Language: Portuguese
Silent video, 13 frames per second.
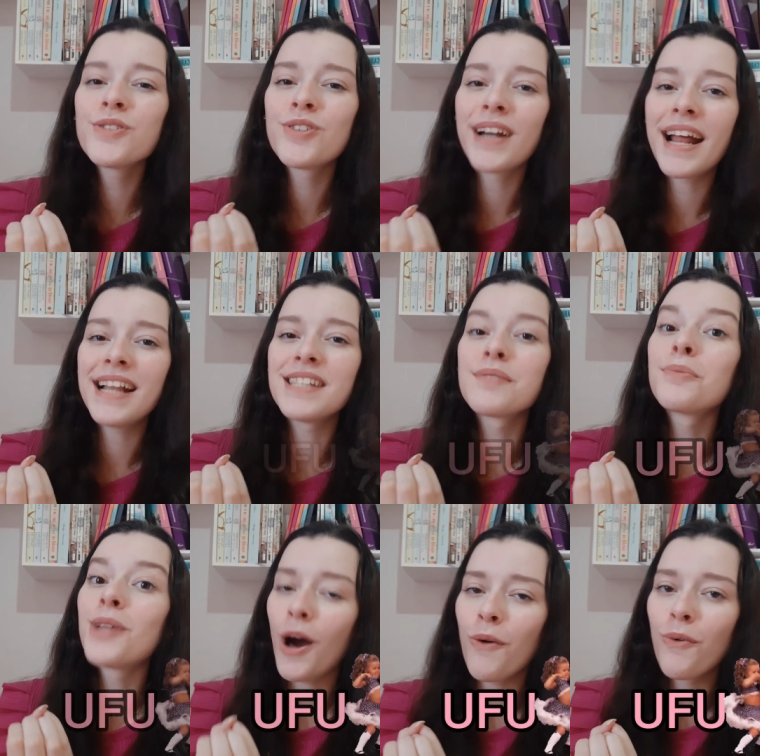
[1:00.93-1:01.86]
de
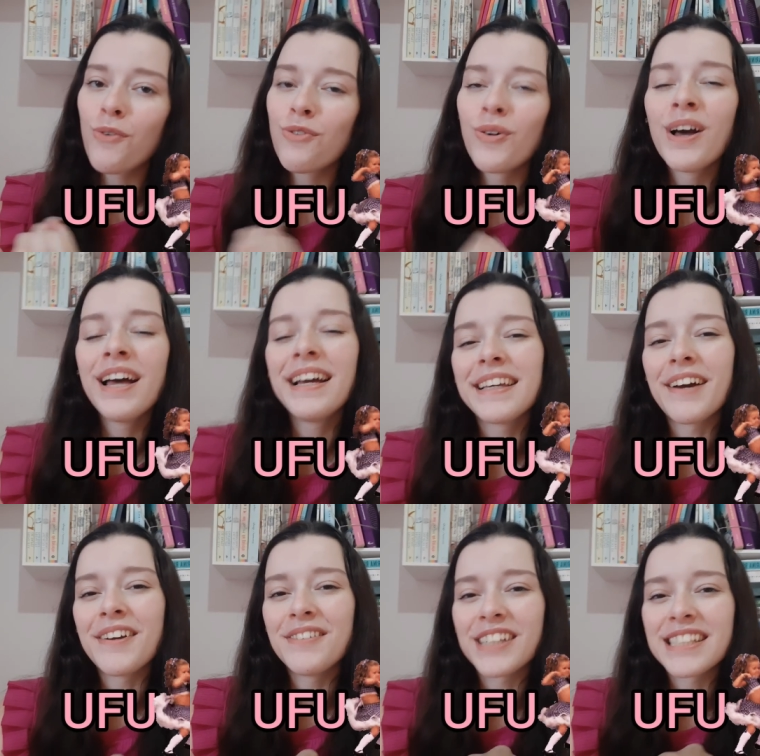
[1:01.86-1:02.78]
jornalismo na UFO, que
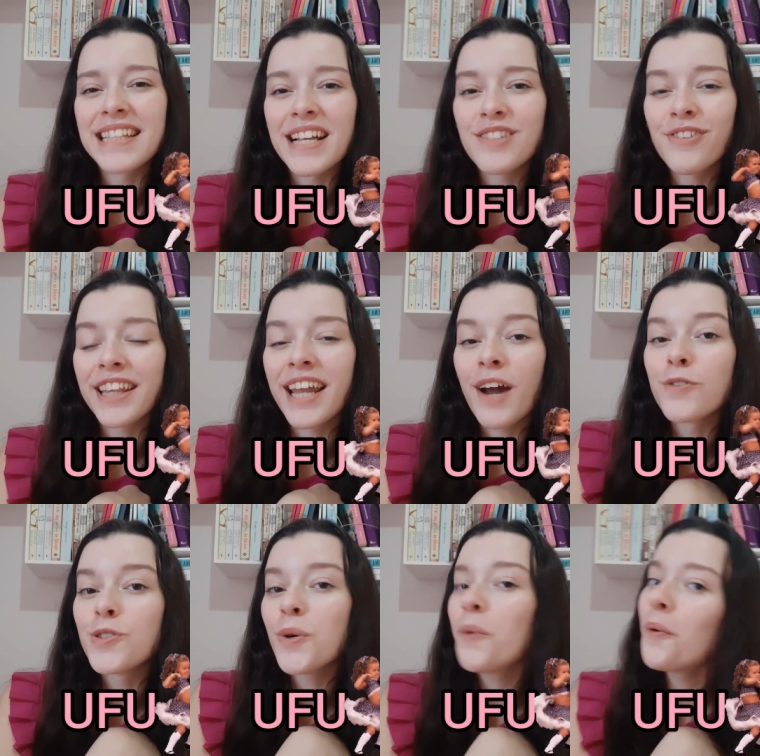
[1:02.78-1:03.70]
é a Universidade Federal
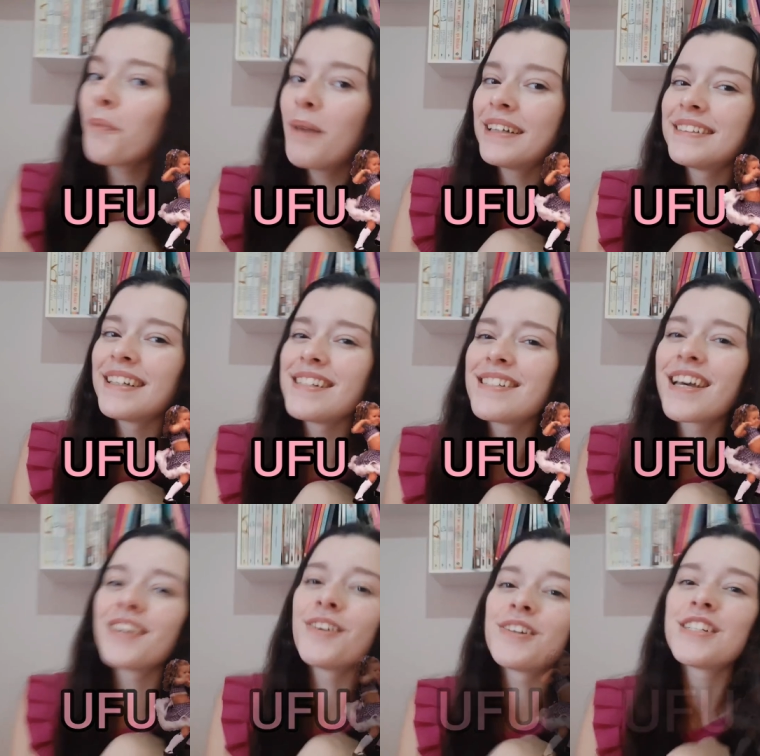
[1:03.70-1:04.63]
de
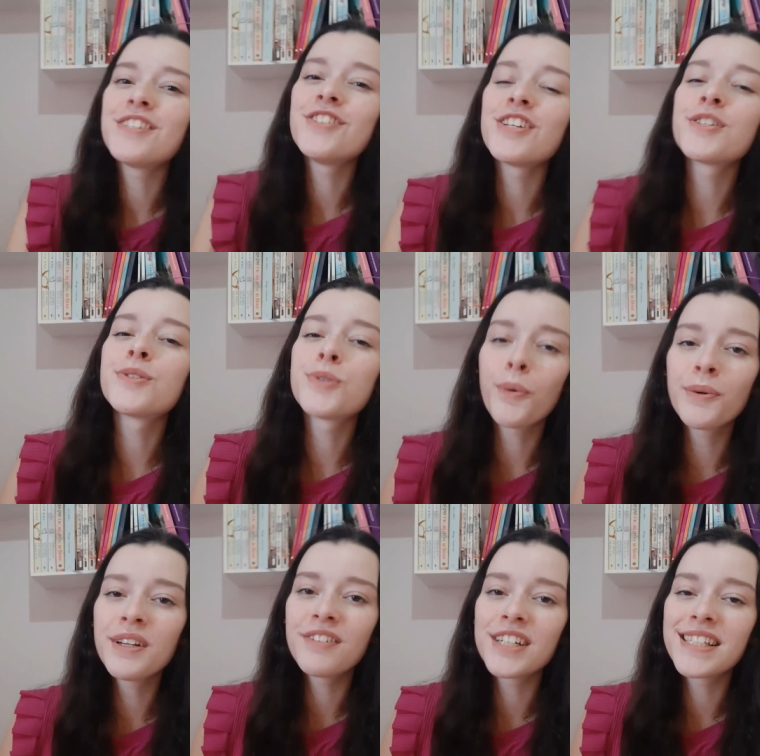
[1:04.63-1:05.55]
Uberlândia, e hoje em dia sou
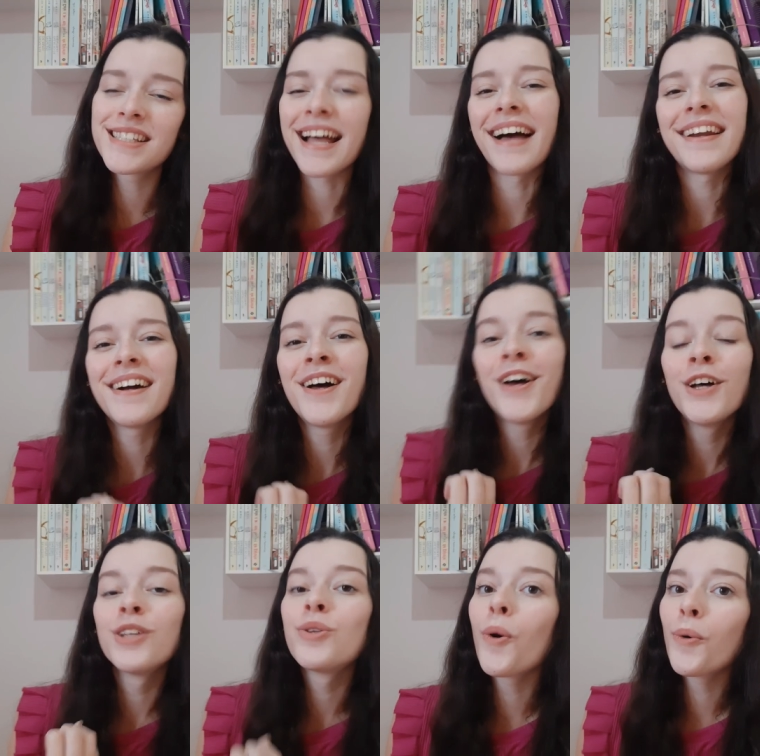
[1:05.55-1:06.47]
universitária,
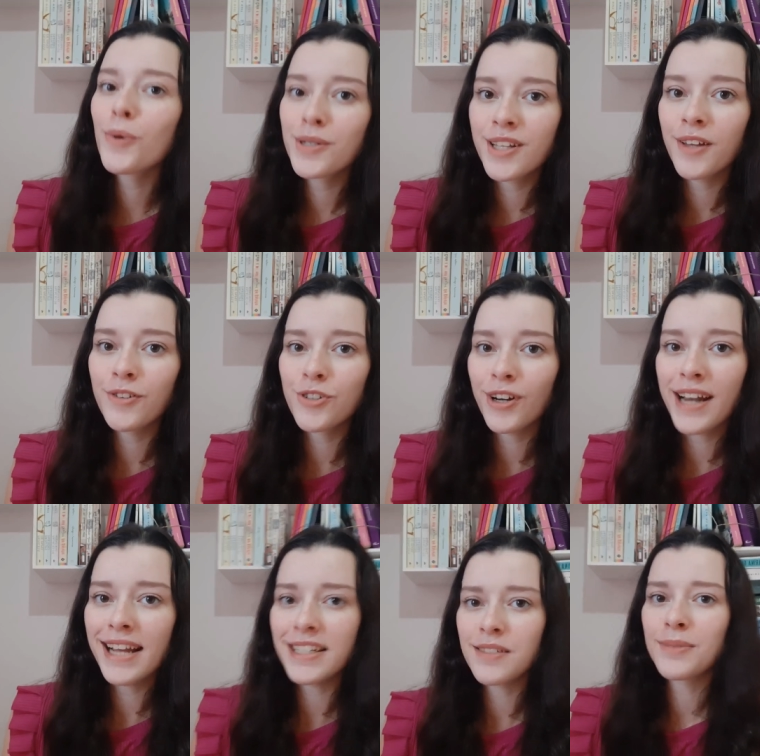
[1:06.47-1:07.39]
tô cursando
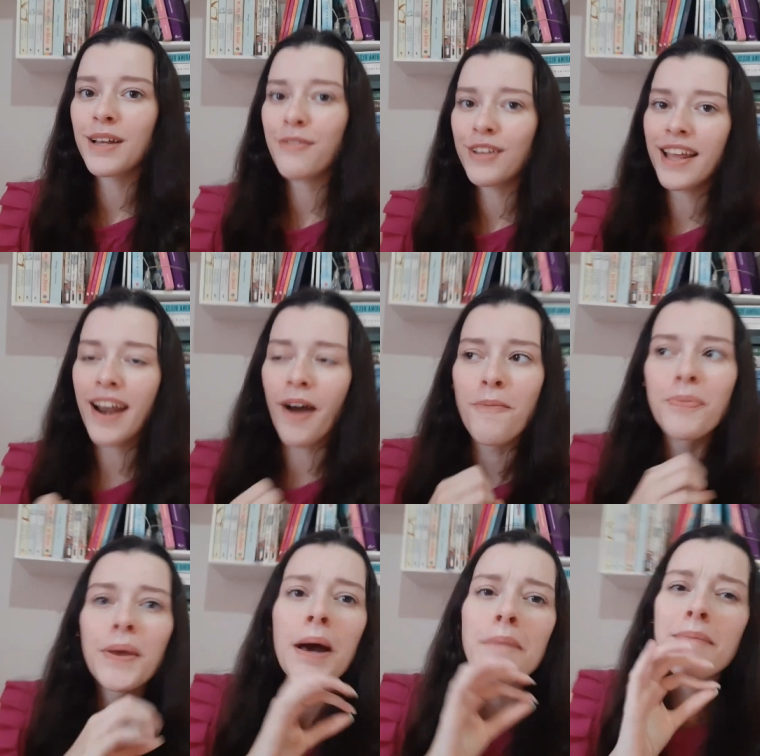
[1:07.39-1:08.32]
jornalismo na Federal.
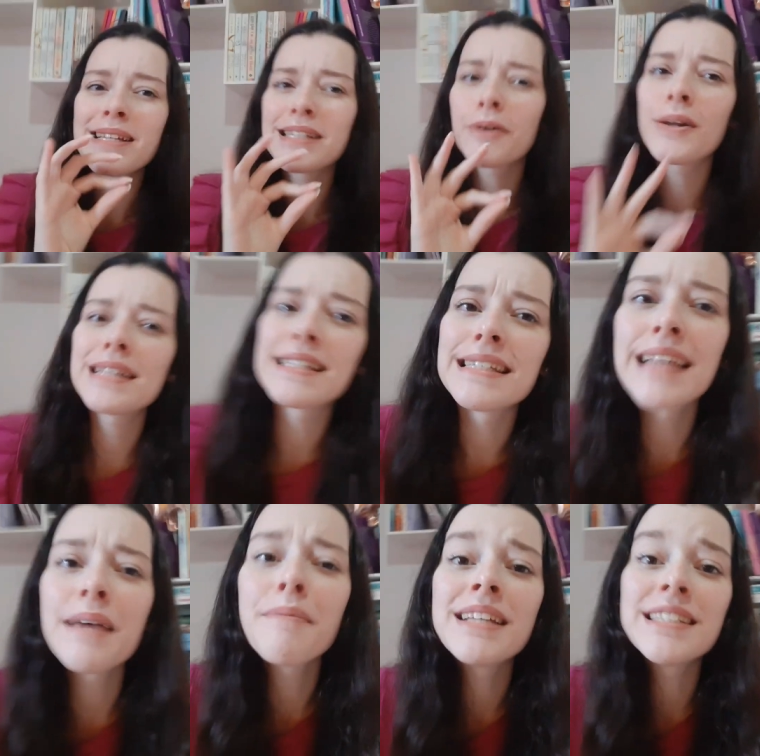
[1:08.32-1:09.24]
Mas agora sim,
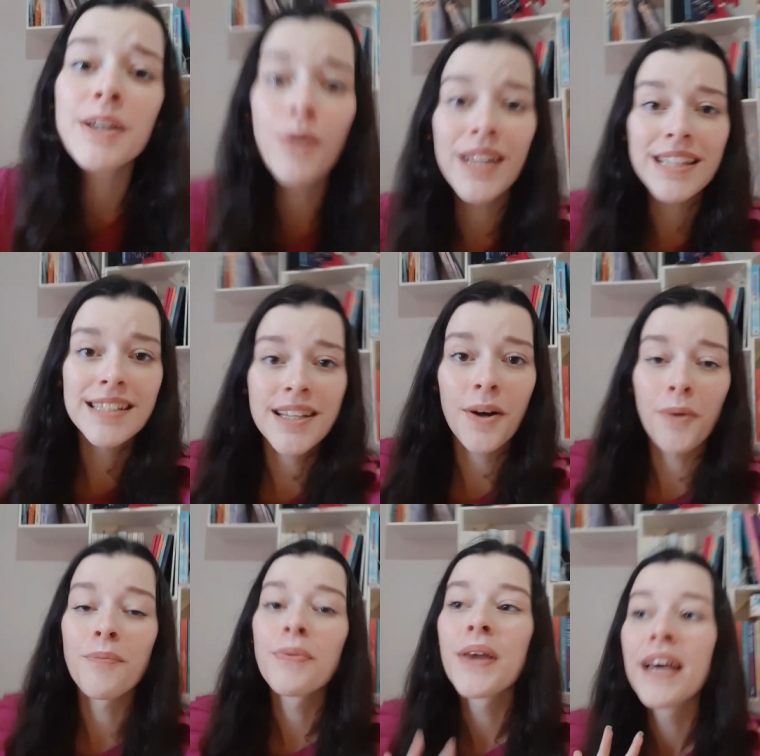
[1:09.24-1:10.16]
sem mais enrolação,